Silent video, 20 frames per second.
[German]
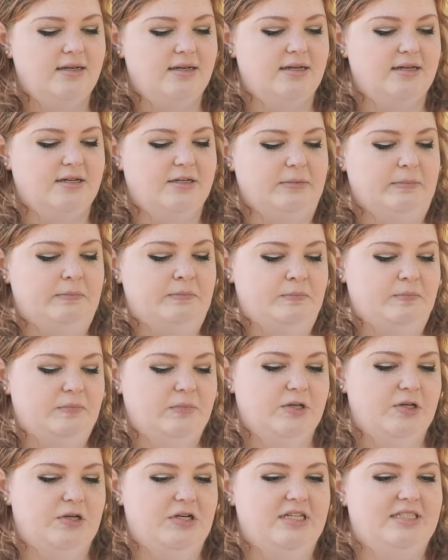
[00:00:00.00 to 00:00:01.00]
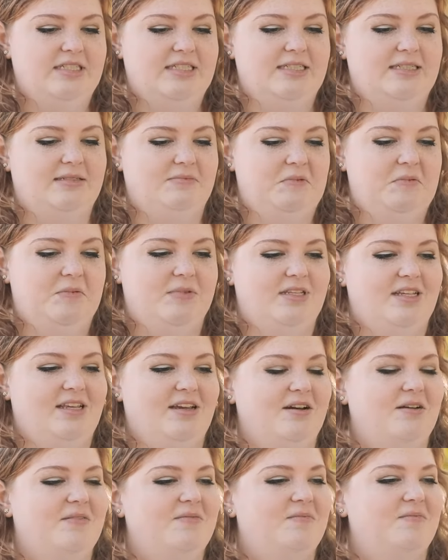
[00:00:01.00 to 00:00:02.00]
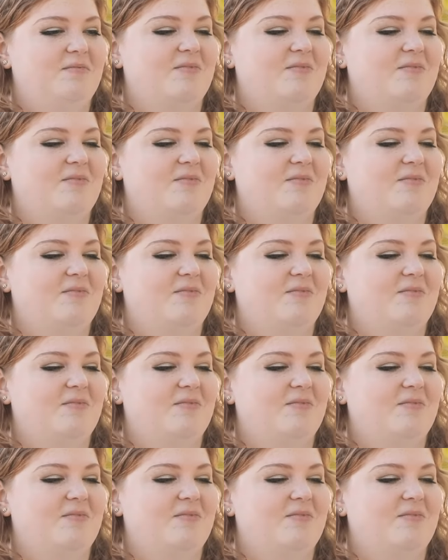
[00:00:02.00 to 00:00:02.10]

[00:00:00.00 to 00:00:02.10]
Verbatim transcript: Ähm, und das ist, ja,